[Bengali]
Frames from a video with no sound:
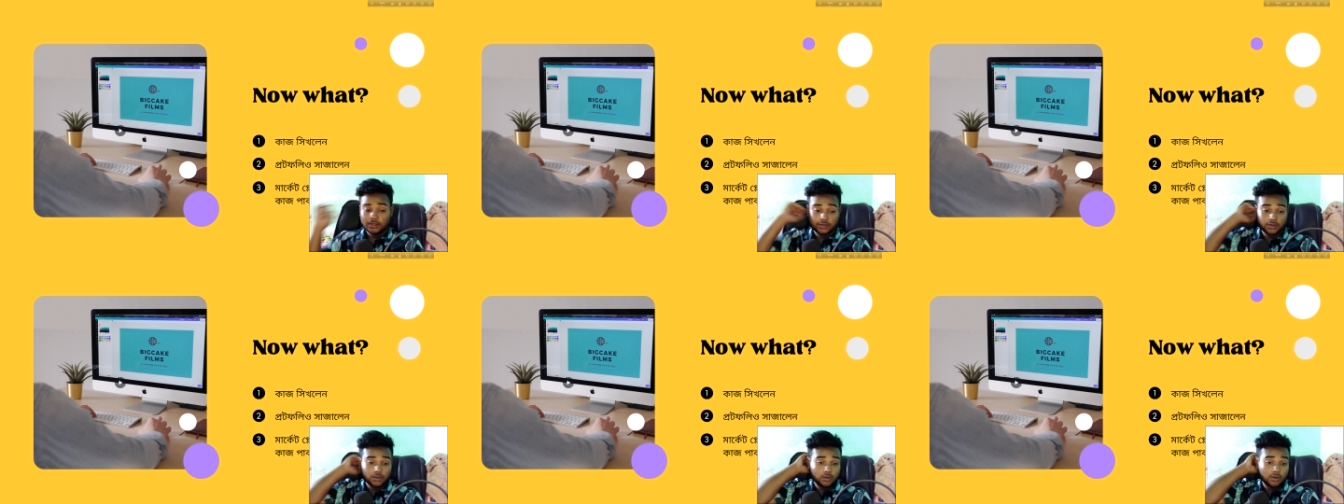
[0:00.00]

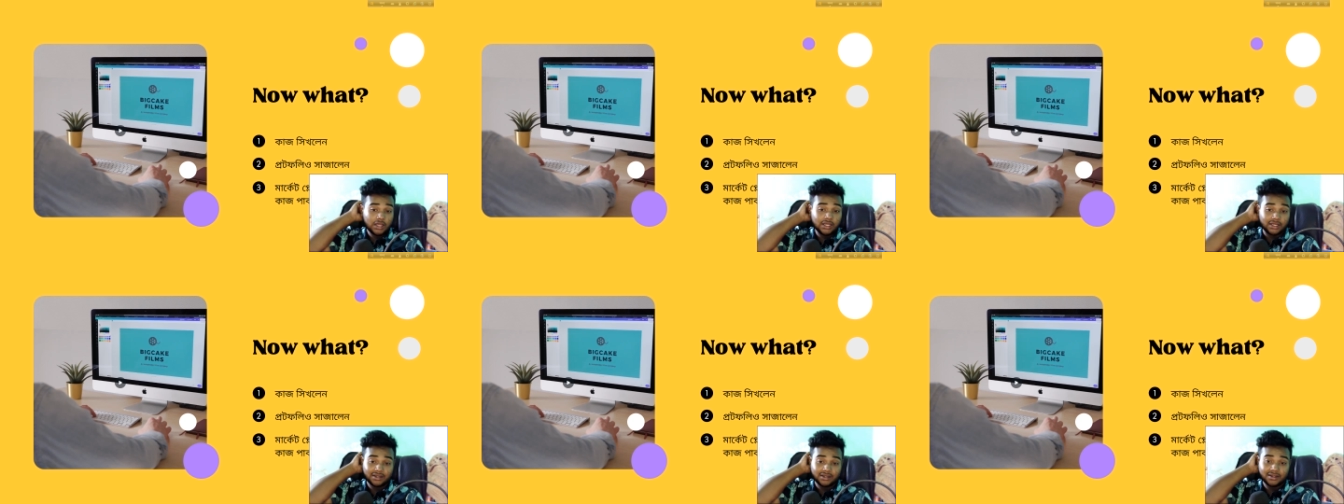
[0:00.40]
সো
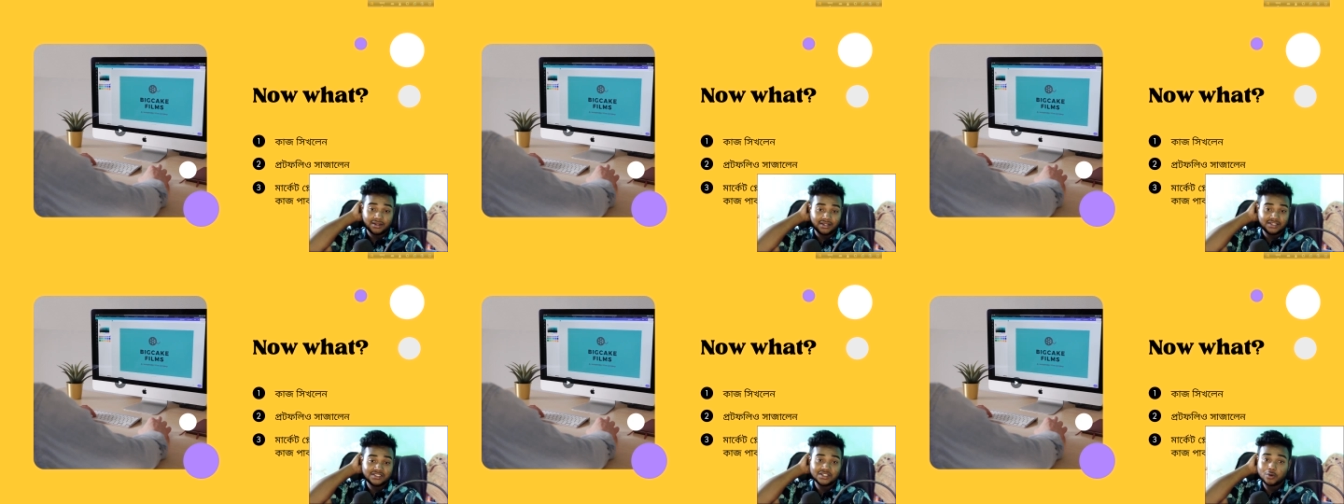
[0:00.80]
এই
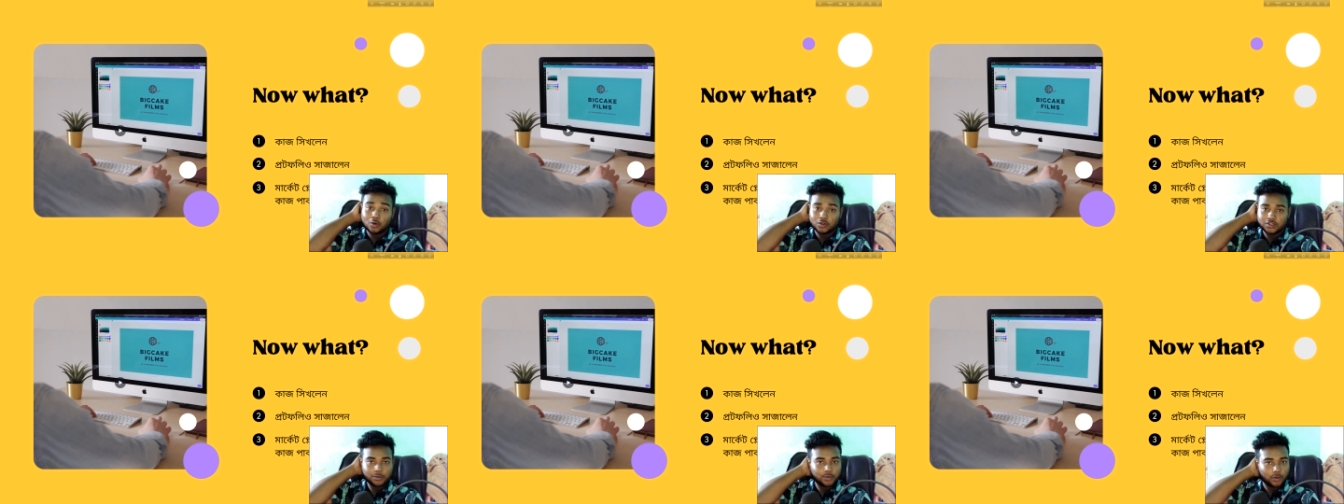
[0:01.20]
নিজের
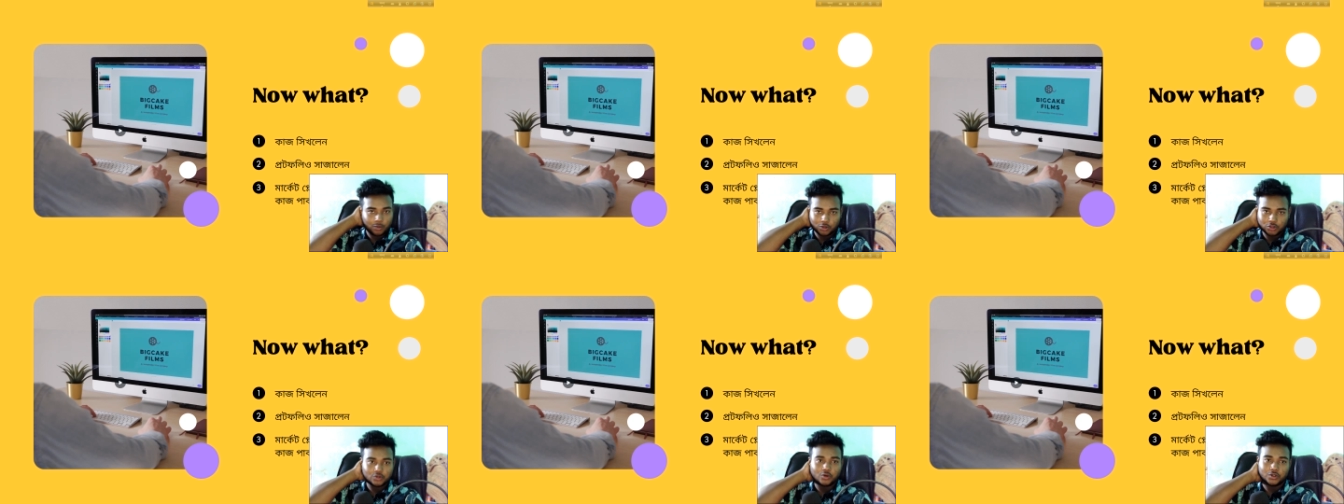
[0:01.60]
কোর্সের
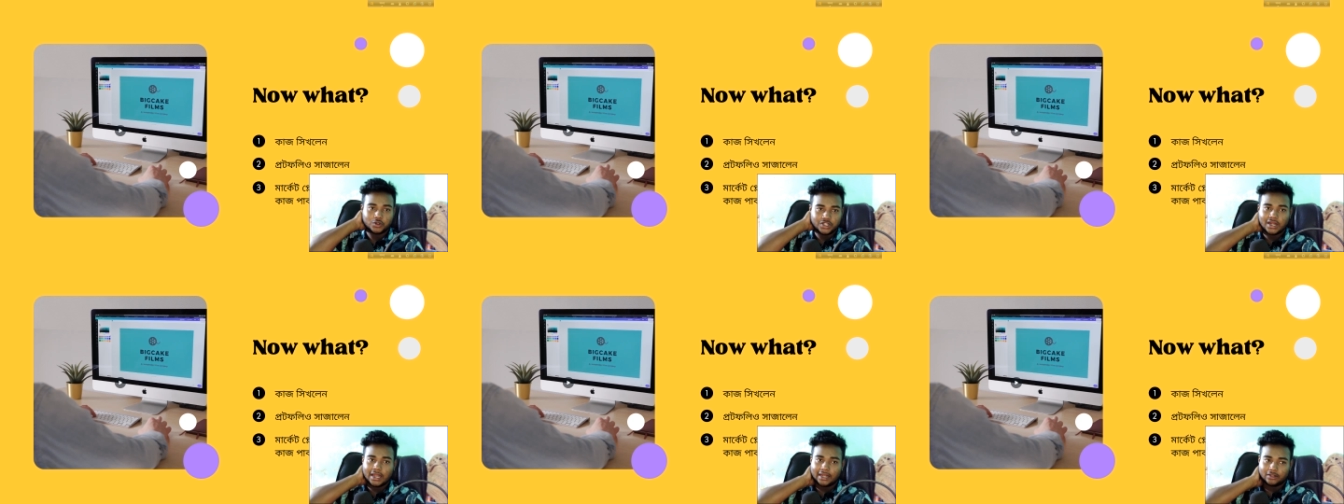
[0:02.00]
প্রমোশন করছি
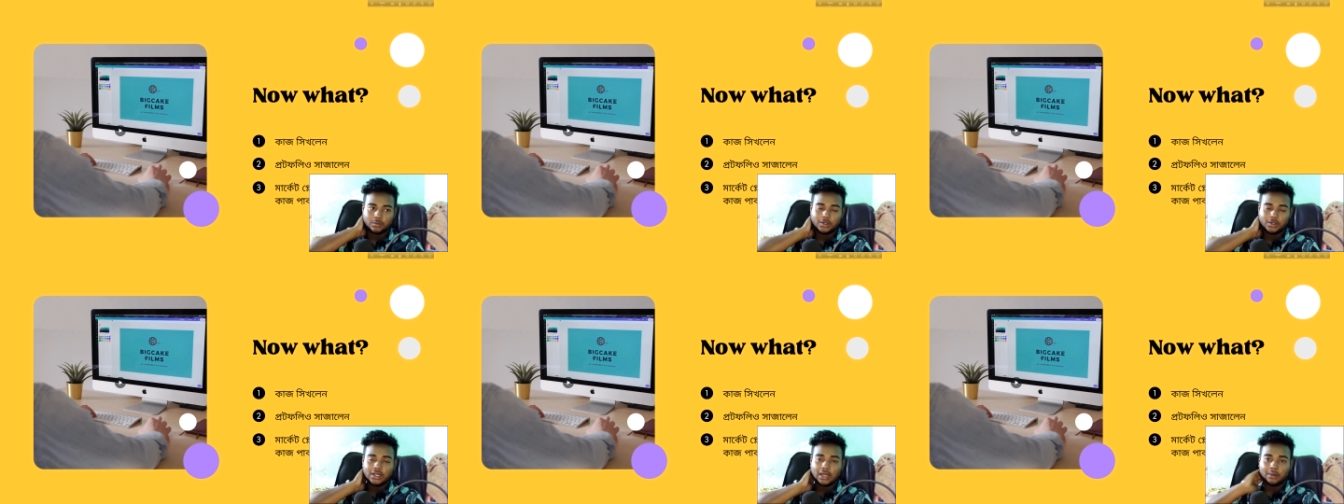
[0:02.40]
না
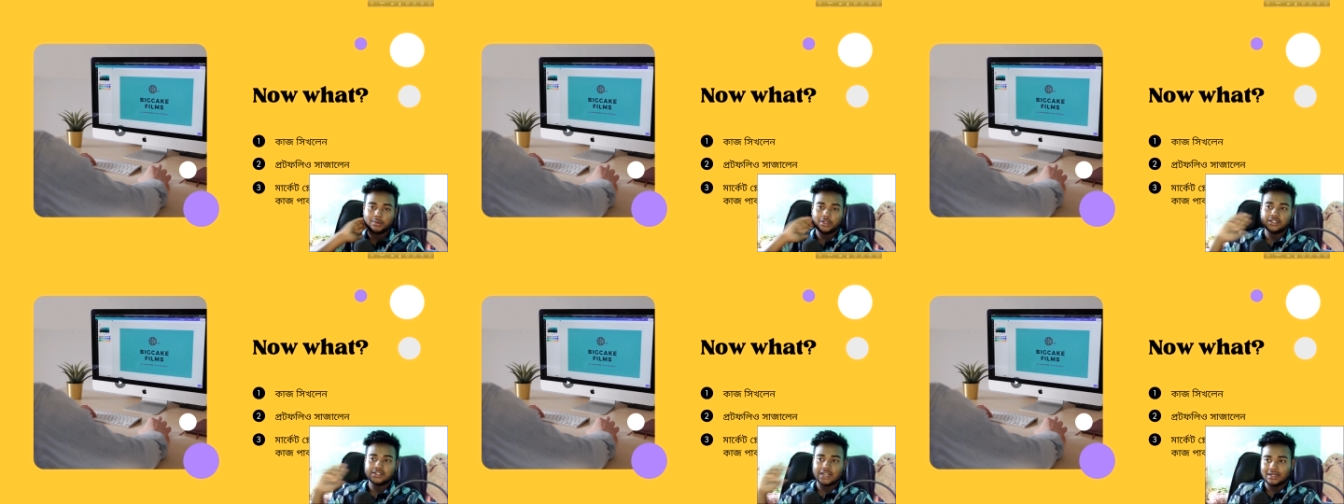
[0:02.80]
একদমই আমি
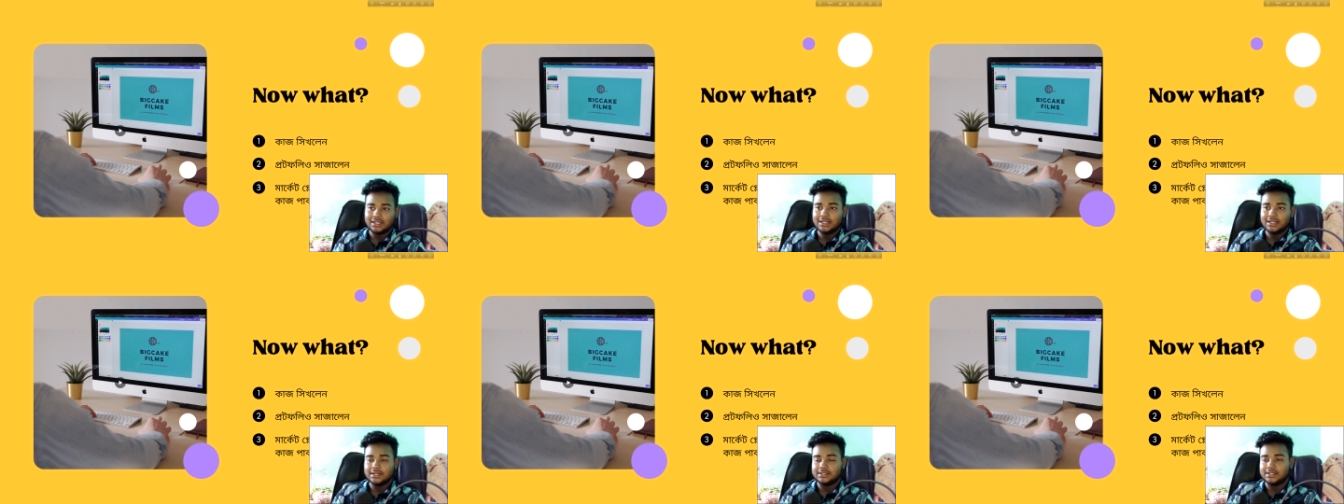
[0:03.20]
জানি
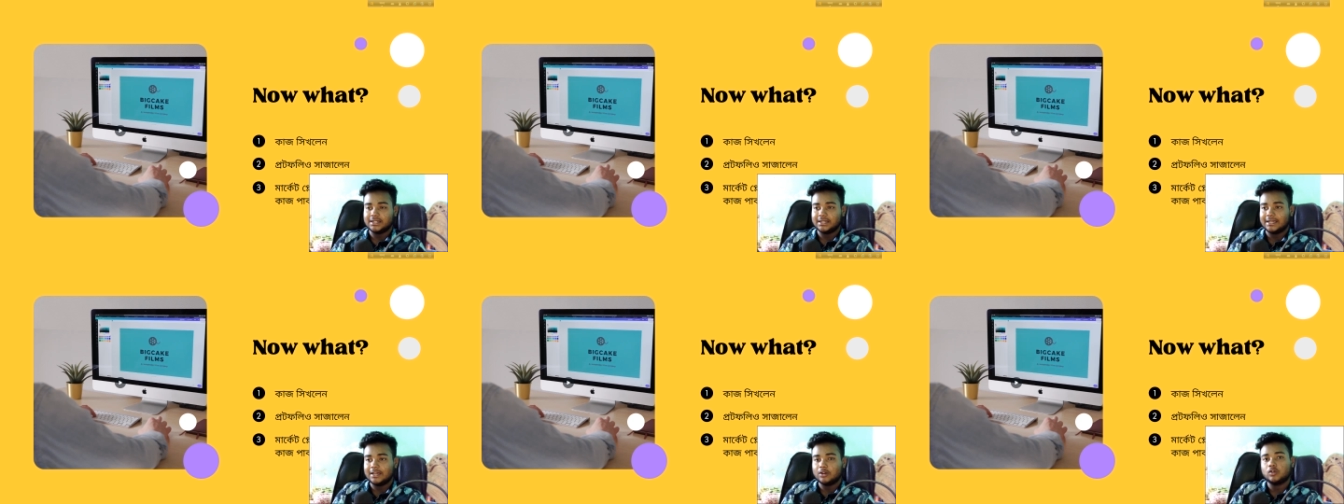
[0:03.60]
যে
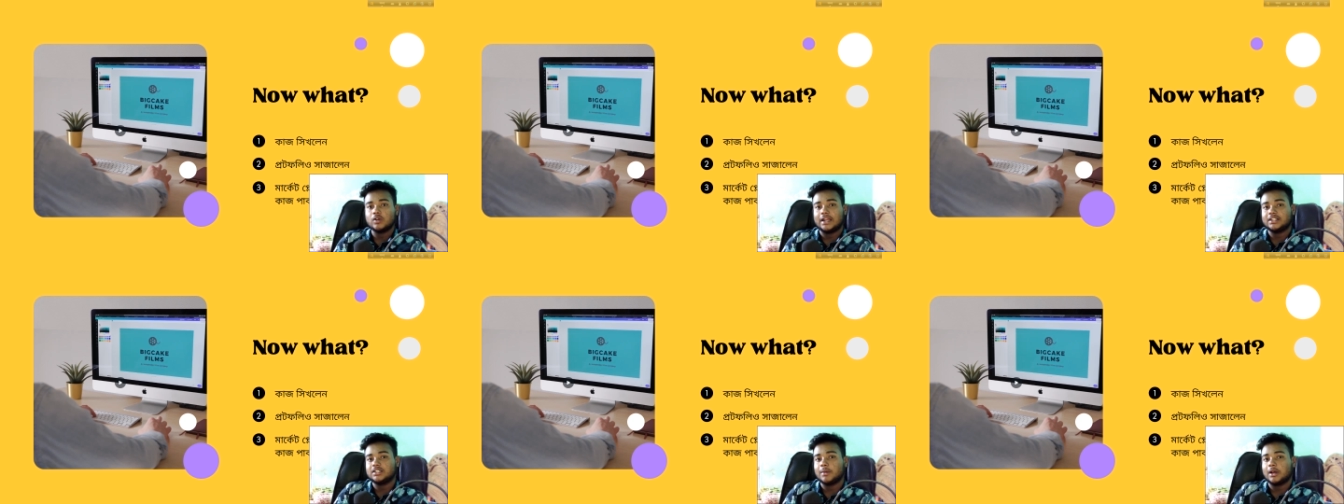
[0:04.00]
কেরকম
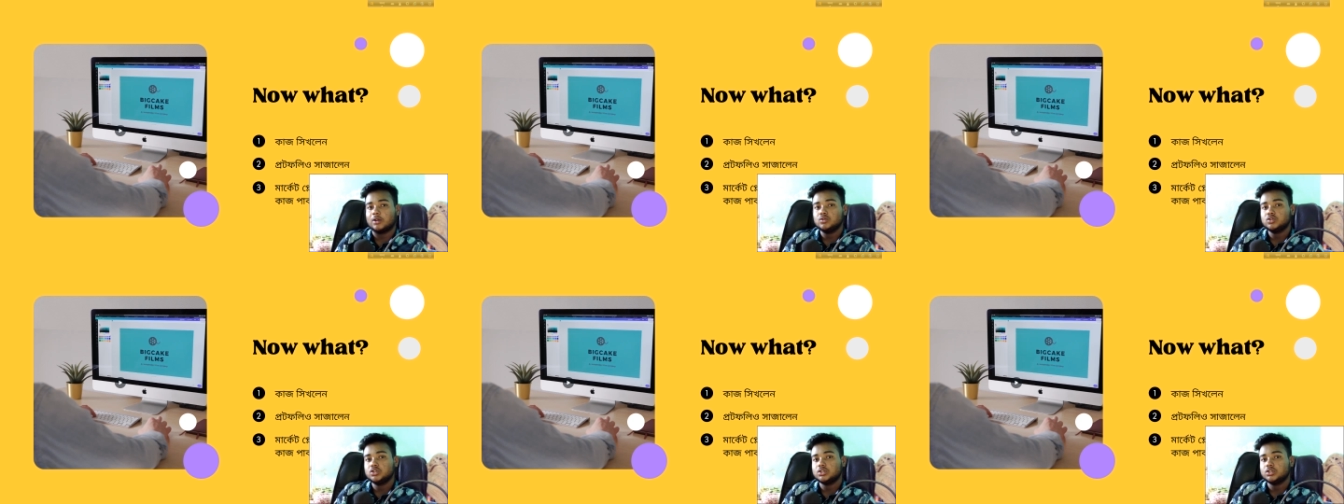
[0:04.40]
একটা মানুষ